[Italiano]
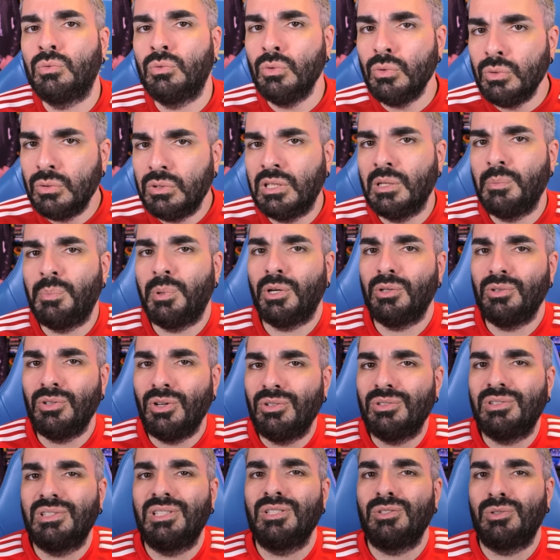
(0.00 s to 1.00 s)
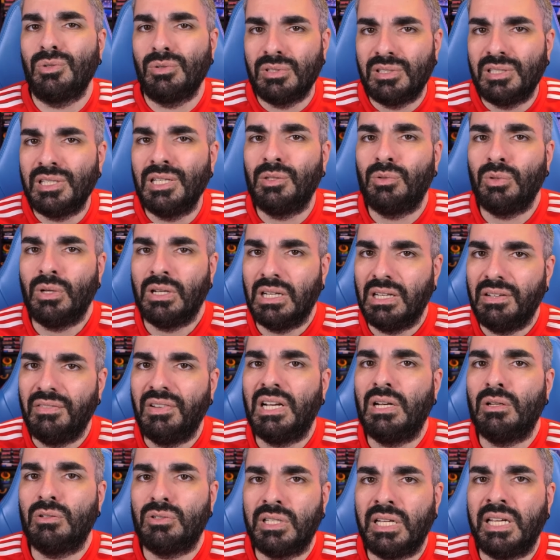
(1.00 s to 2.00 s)
tutti i prodotti sul sito
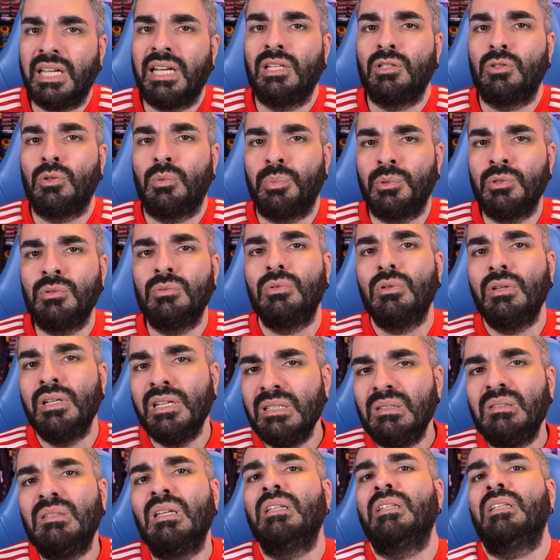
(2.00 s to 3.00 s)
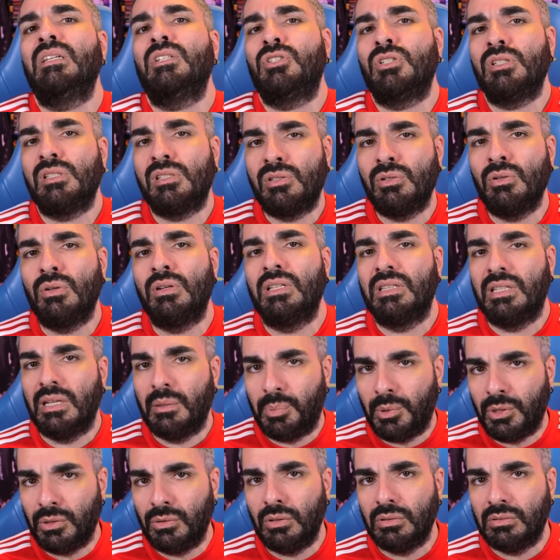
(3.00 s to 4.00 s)
illivello-segreto.it, ad eccezione dei
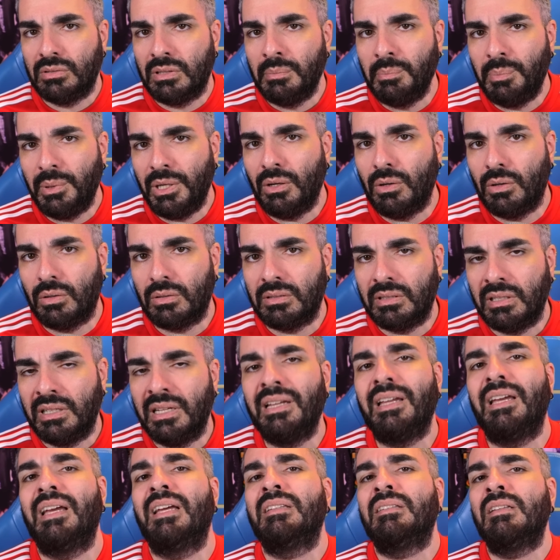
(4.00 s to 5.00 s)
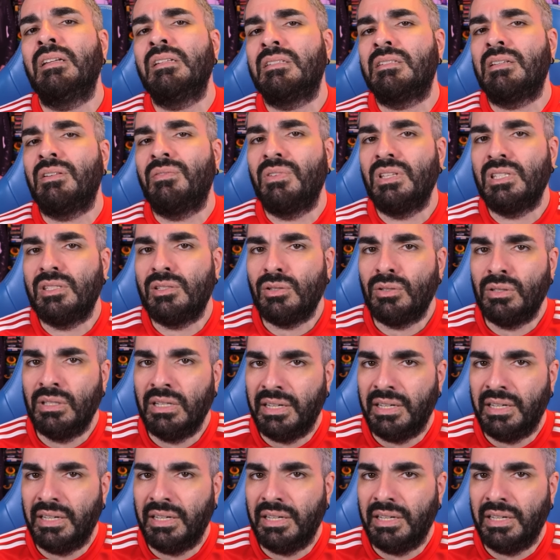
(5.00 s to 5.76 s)
prodotti in preordine e del servizio di